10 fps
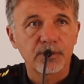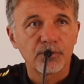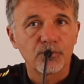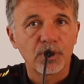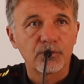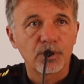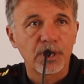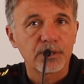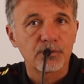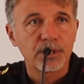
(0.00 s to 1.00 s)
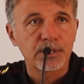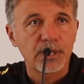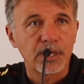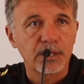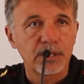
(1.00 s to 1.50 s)
dove vuoi lavorare sugli
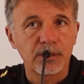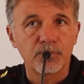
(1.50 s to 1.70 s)
esterni,